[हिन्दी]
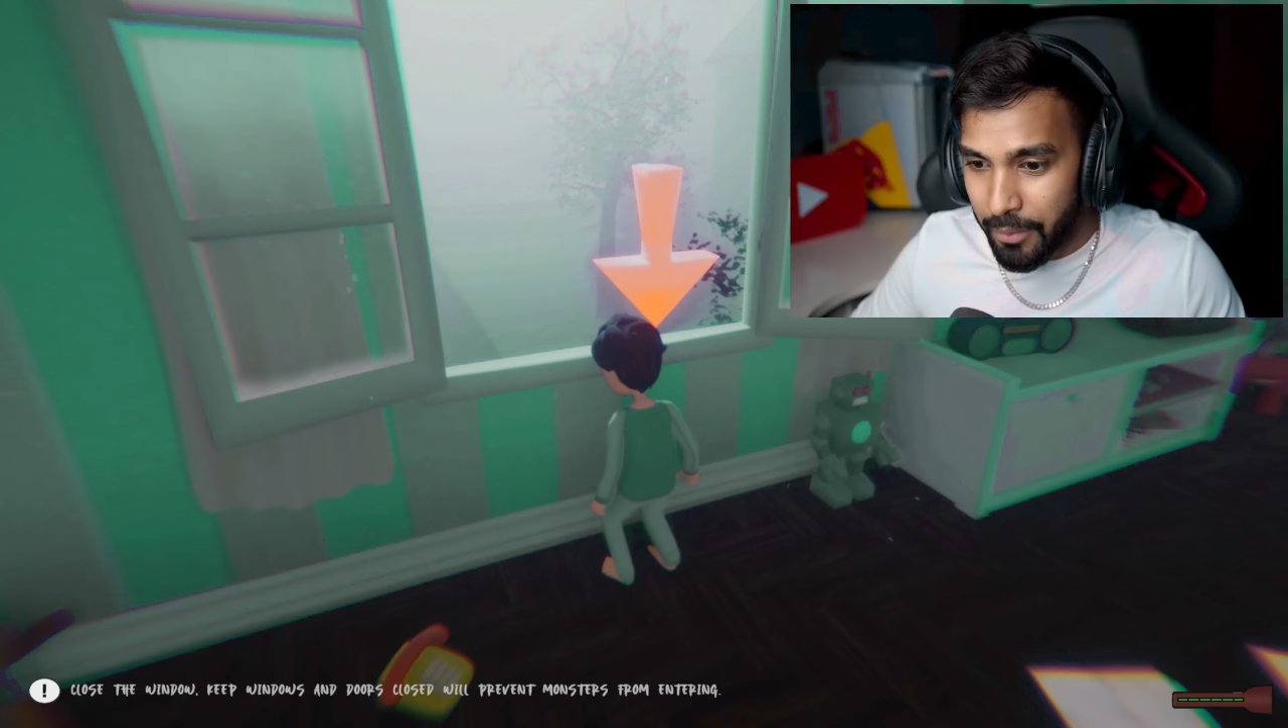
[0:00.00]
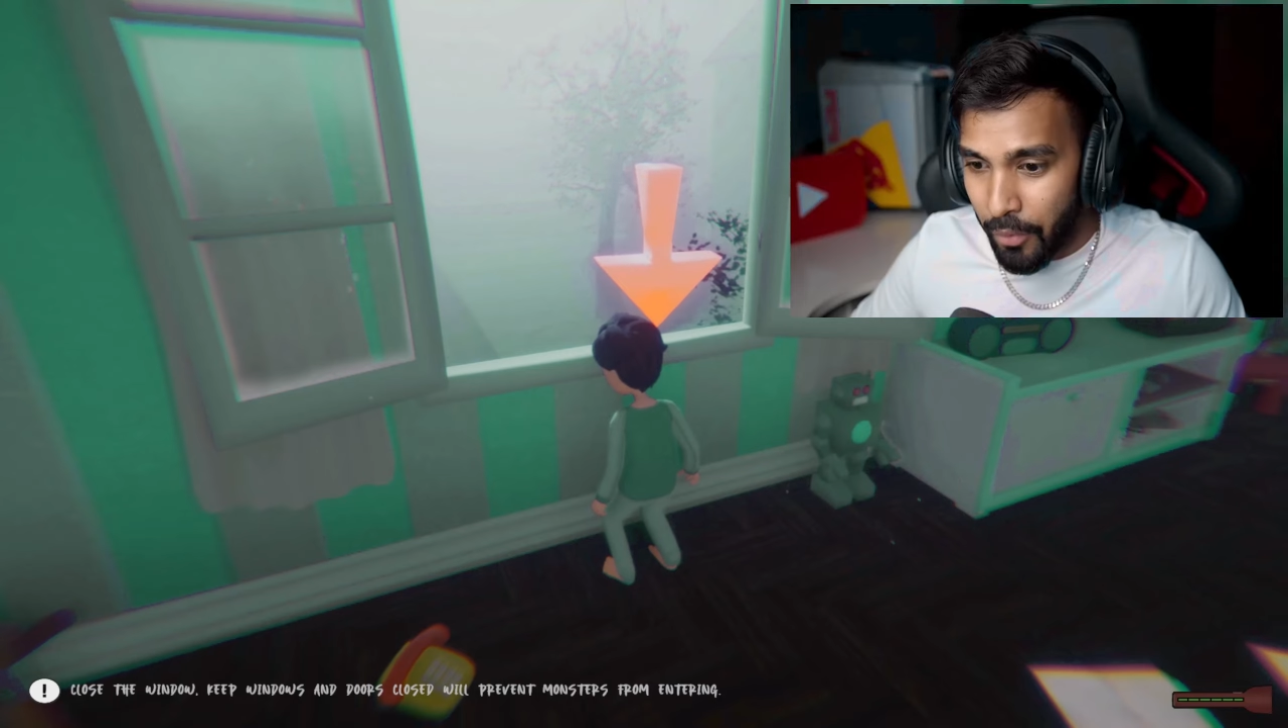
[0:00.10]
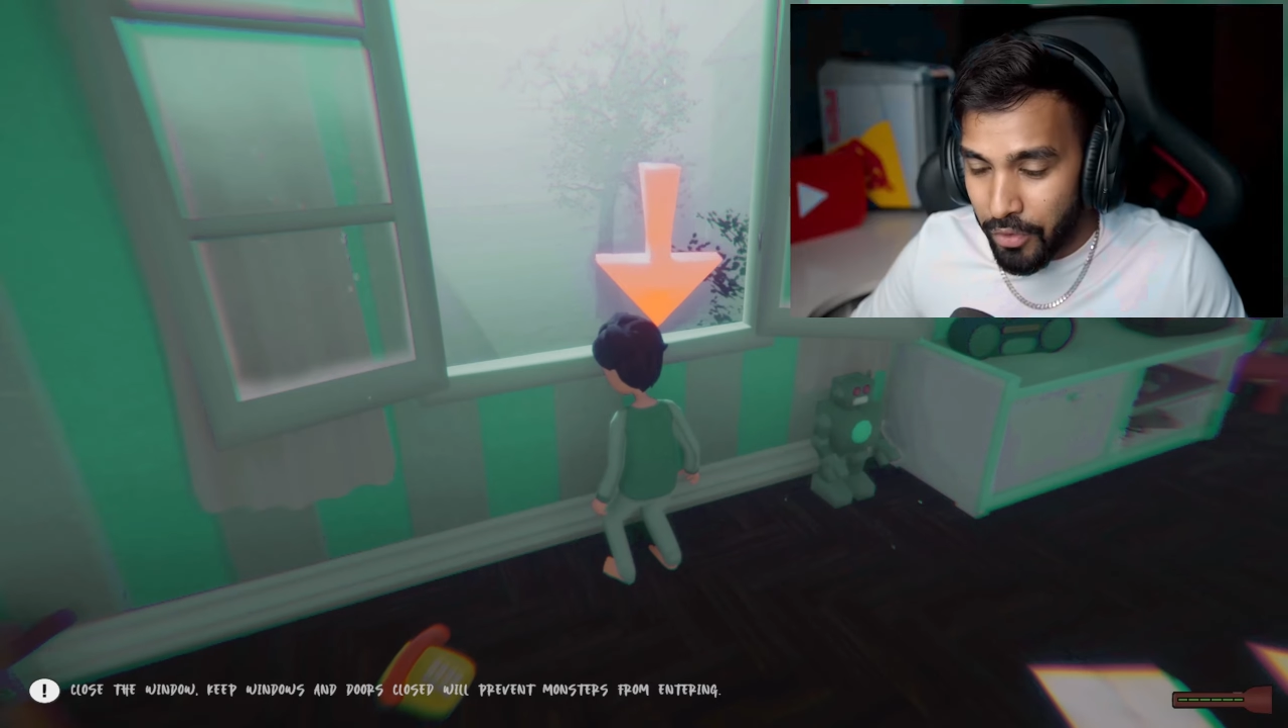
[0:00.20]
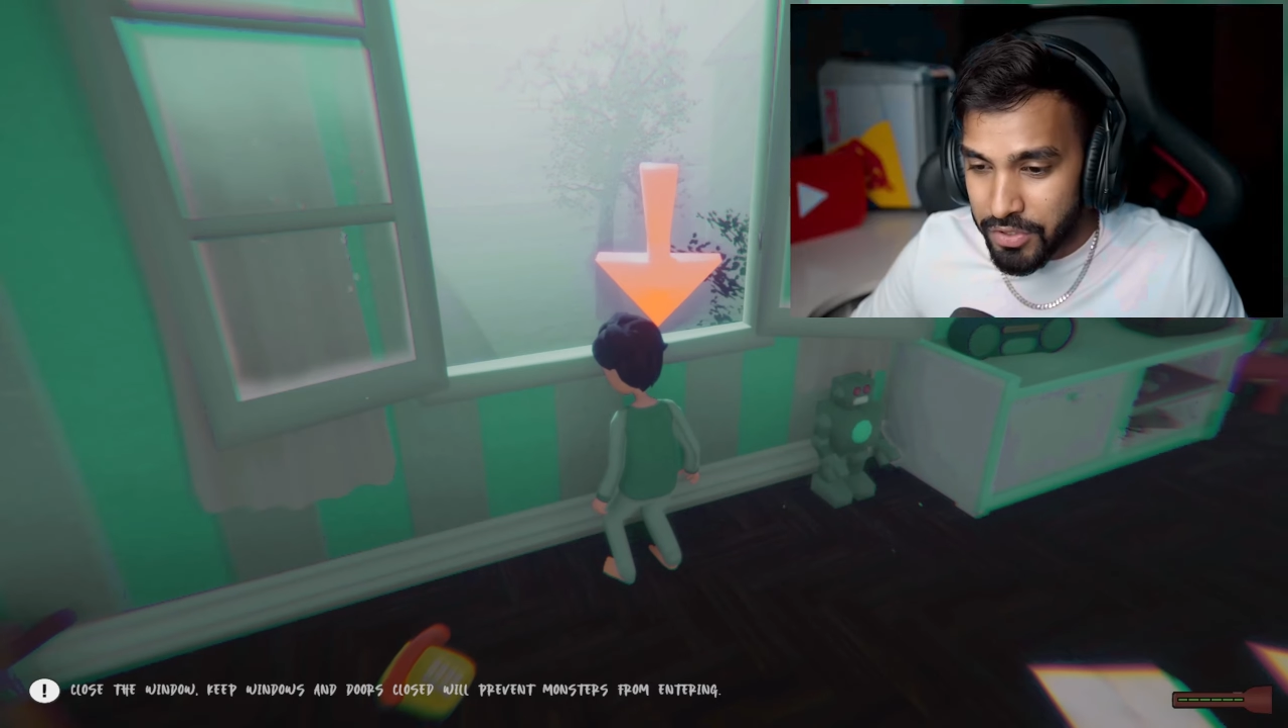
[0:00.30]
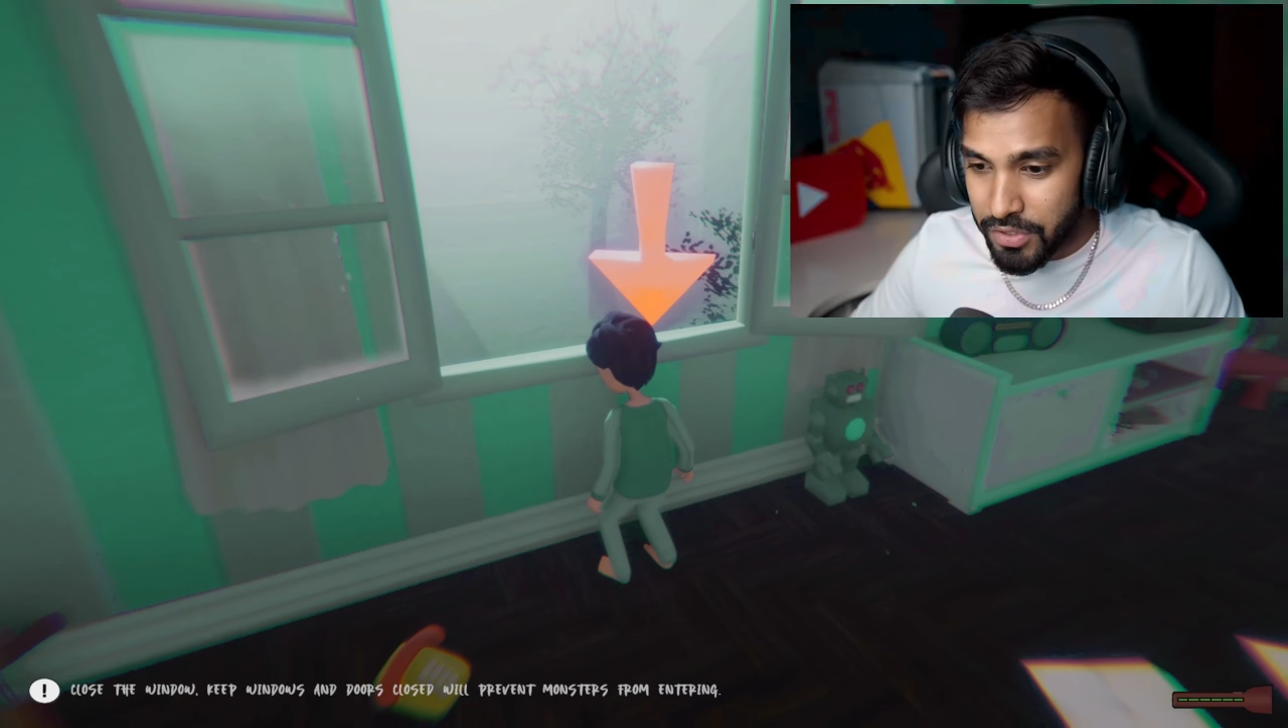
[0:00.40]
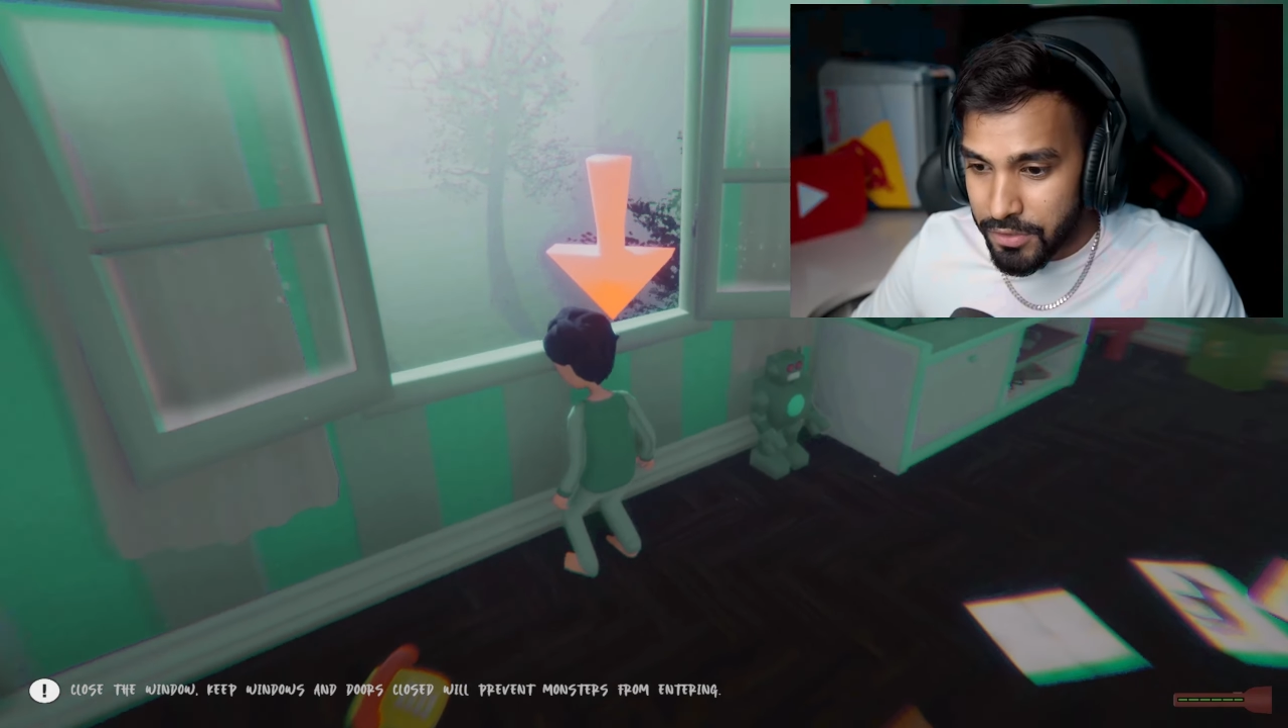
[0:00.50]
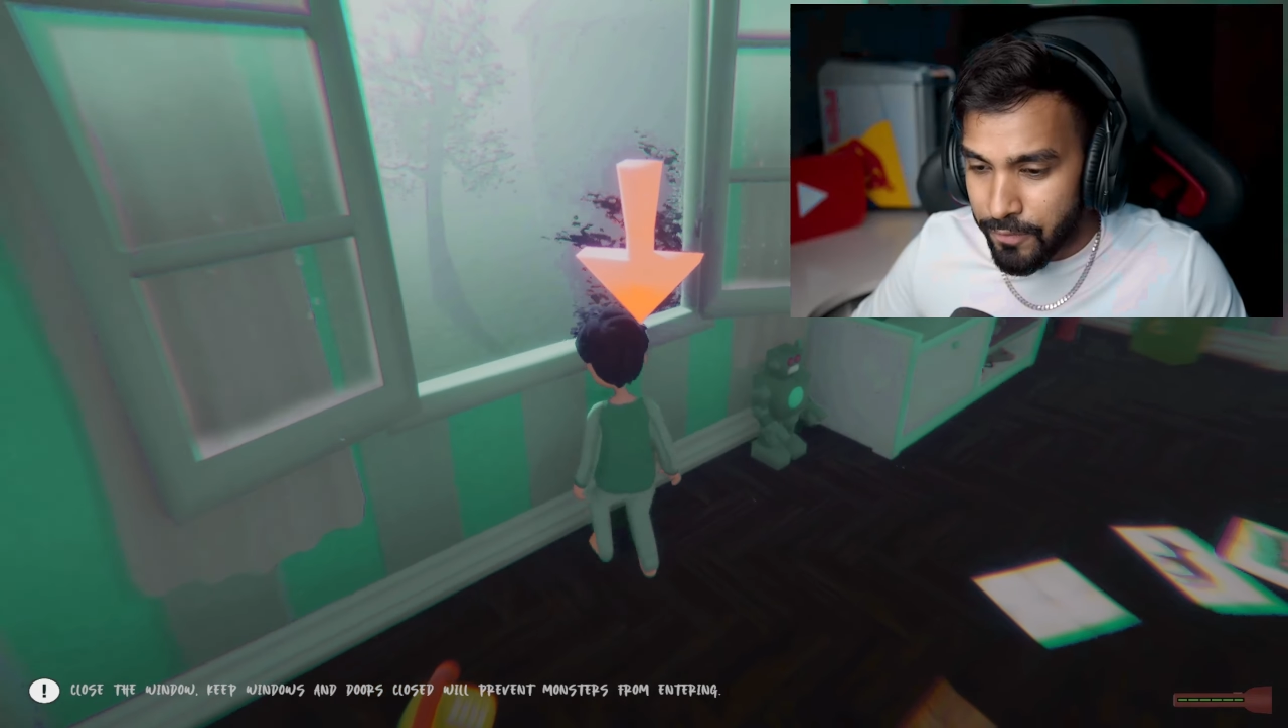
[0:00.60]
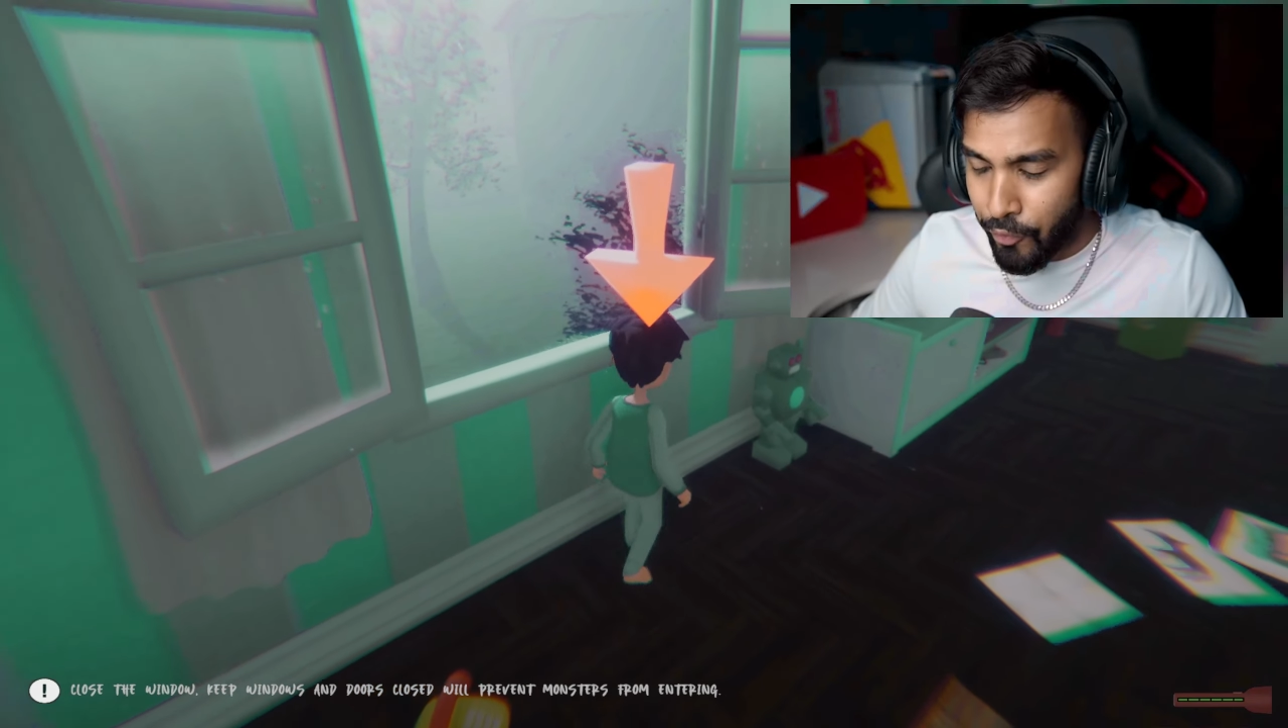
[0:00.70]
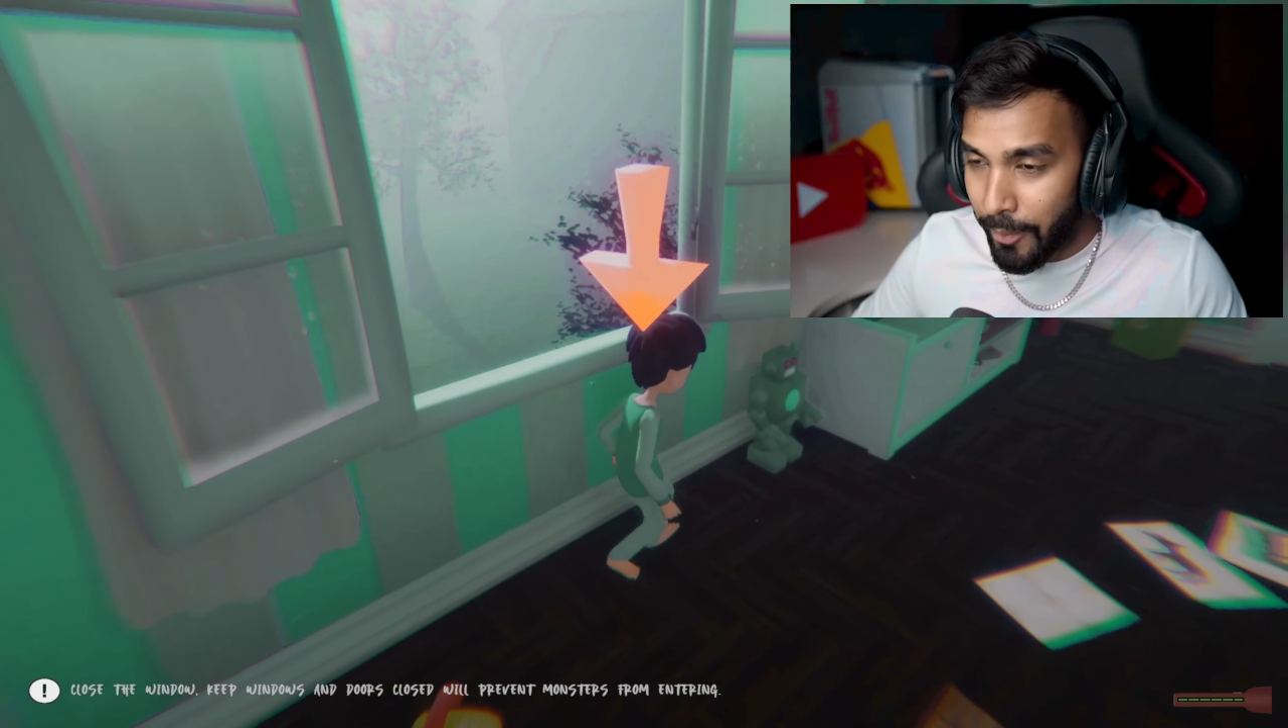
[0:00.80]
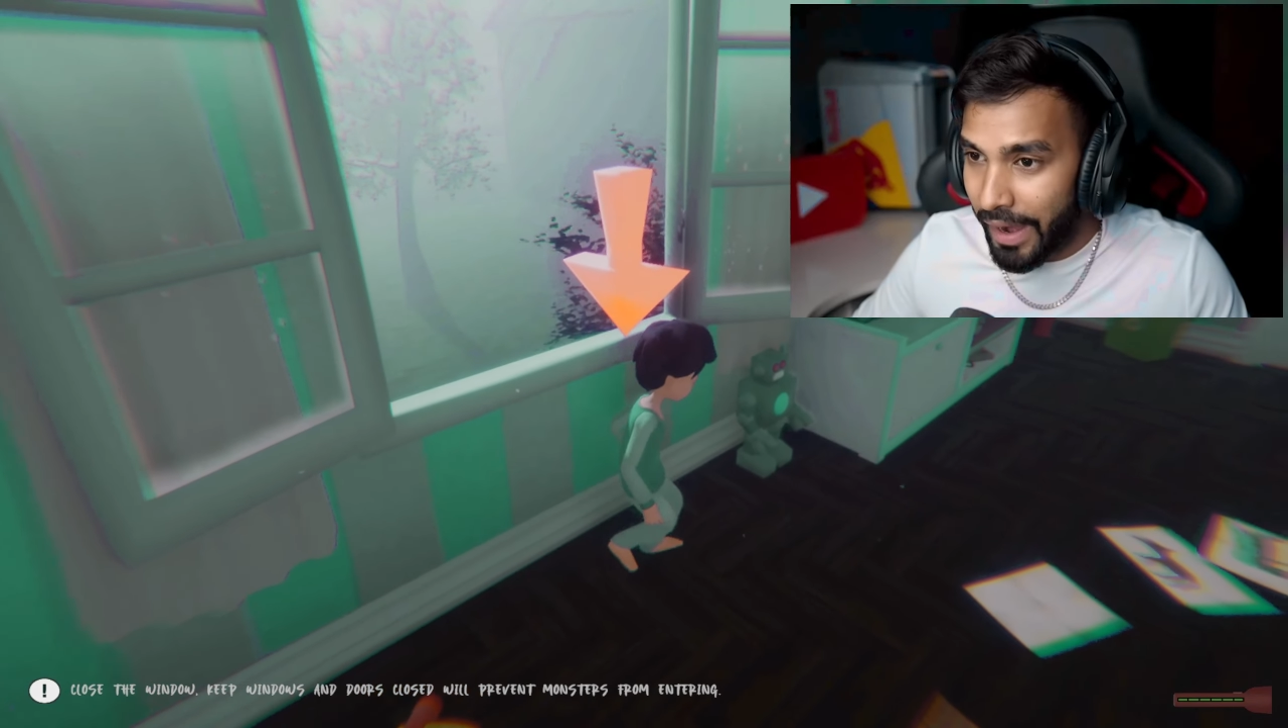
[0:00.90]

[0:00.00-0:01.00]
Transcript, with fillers: मॉन्स्टर्स फ्रॉम